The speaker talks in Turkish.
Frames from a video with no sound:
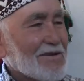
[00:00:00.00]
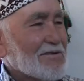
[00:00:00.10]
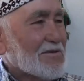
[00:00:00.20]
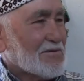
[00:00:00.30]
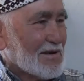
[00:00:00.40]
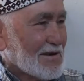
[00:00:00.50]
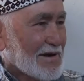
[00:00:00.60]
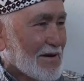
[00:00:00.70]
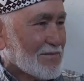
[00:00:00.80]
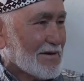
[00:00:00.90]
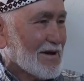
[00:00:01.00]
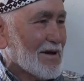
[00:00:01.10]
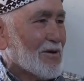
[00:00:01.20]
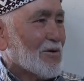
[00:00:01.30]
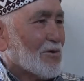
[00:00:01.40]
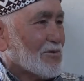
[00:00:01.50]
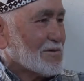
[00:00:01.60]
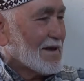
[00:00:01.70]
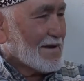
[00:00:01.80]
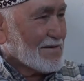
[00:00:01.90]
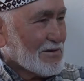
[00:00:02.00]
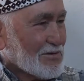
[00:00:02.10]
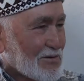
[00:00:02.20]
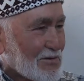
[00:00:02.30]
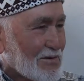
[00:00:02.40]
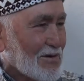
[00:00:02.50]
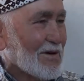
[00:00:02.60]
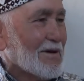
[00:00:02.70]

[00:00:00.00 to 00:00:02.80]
çiftçilik yaptık. Öküzlerle süsürdük.